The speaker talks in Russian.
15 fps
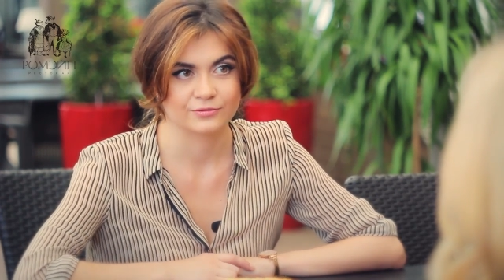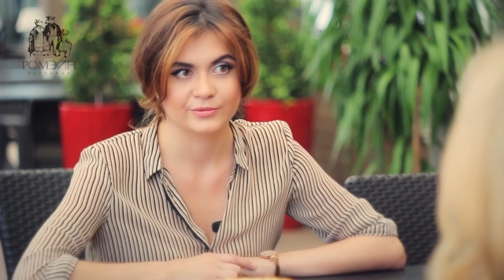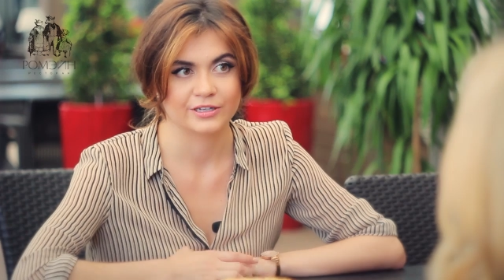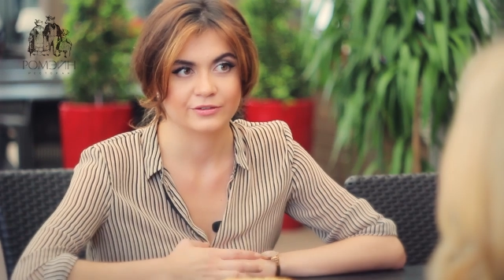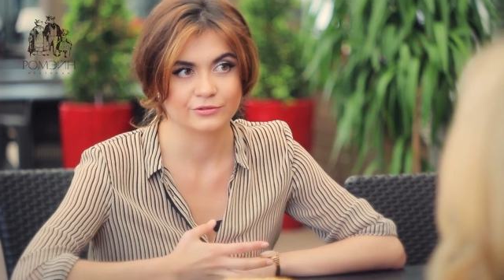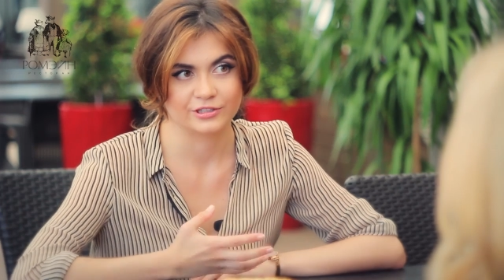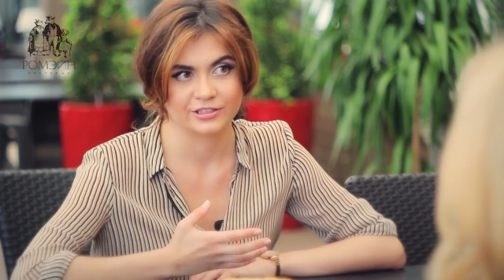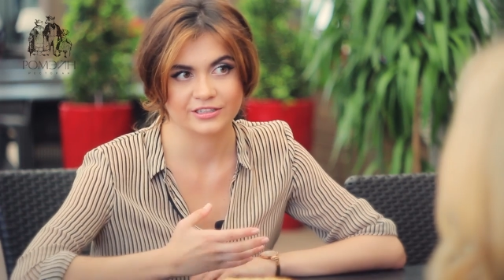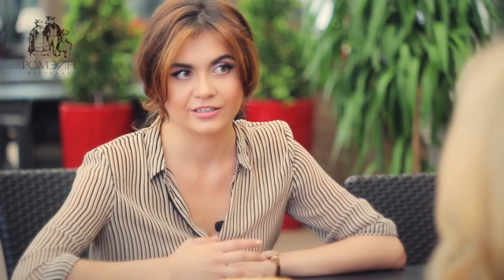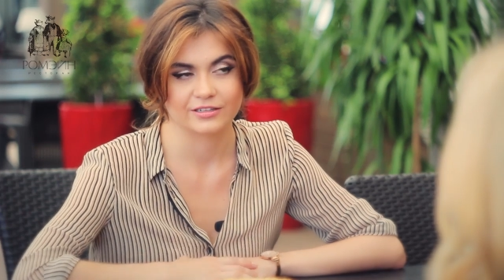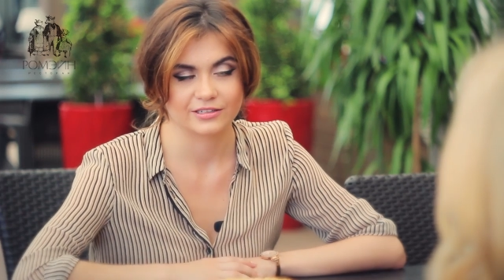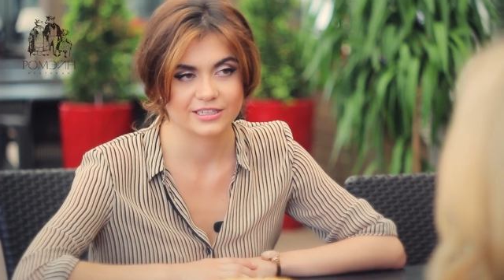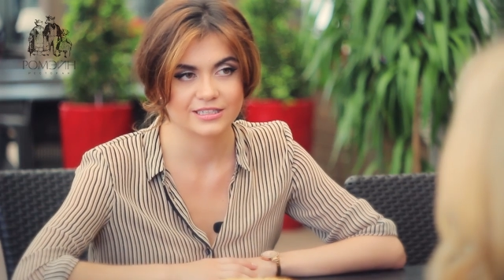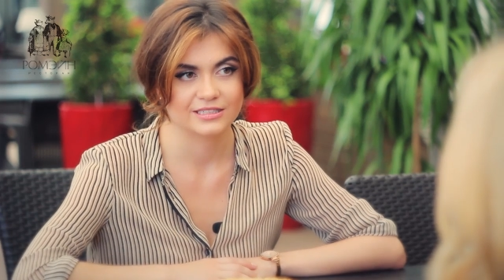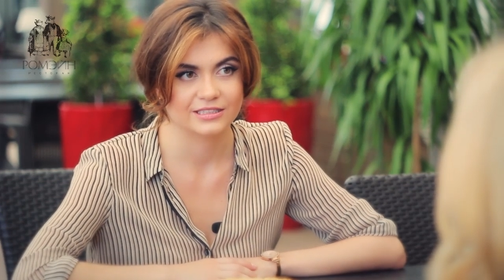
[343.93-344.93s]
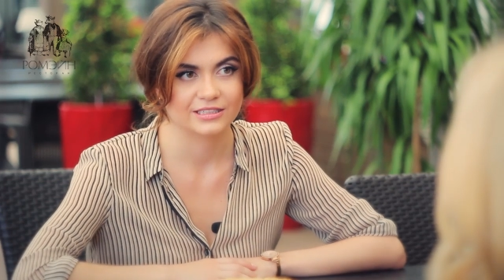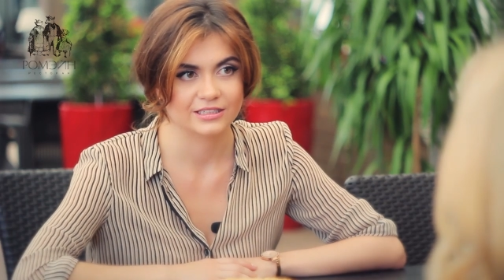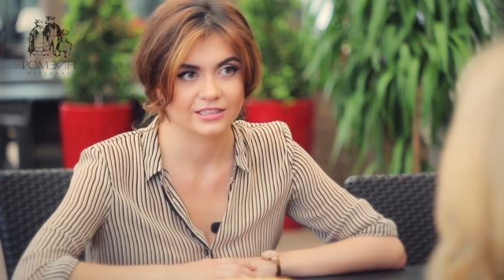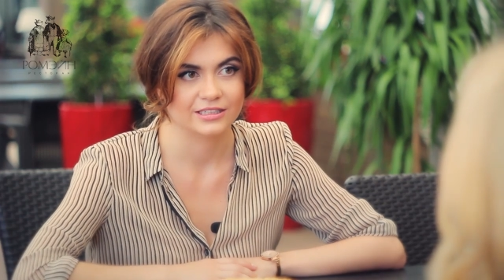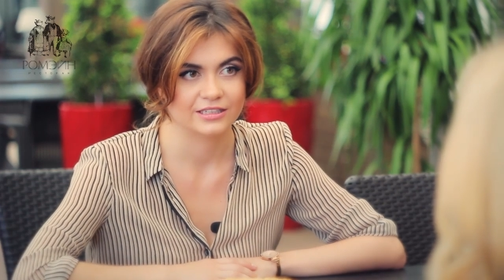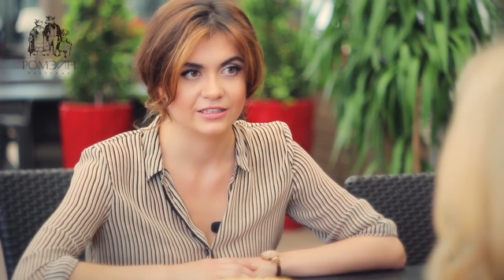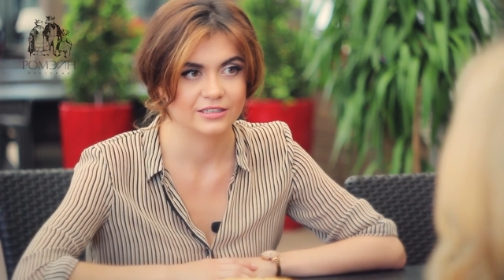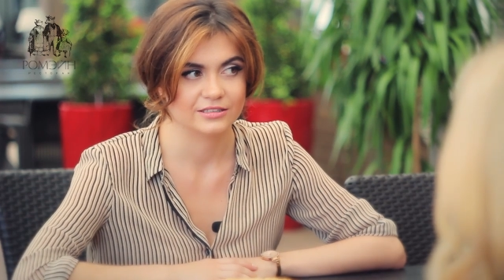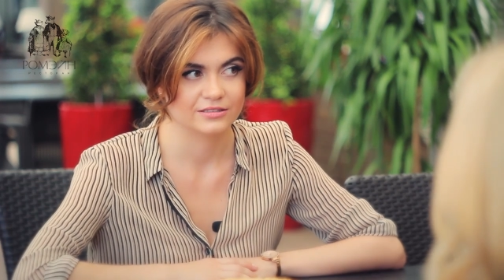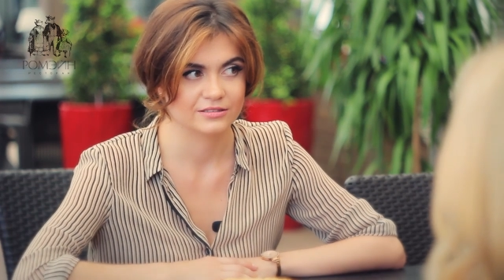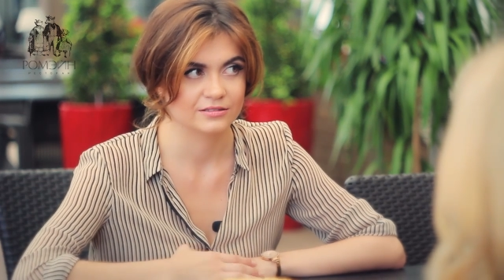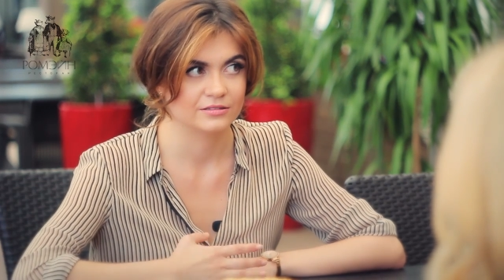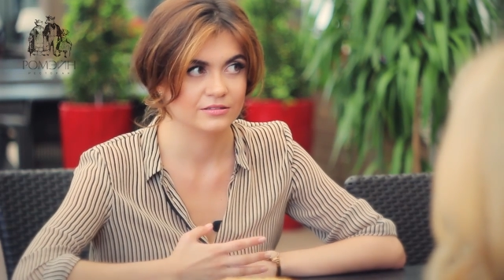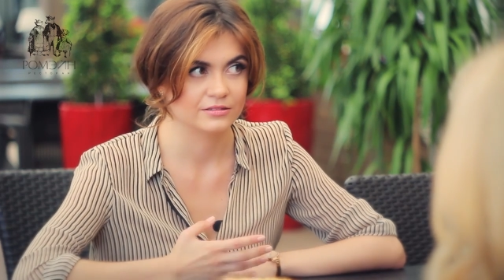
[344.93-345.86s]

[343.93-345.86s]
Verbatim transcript: у меня вот одноклассники и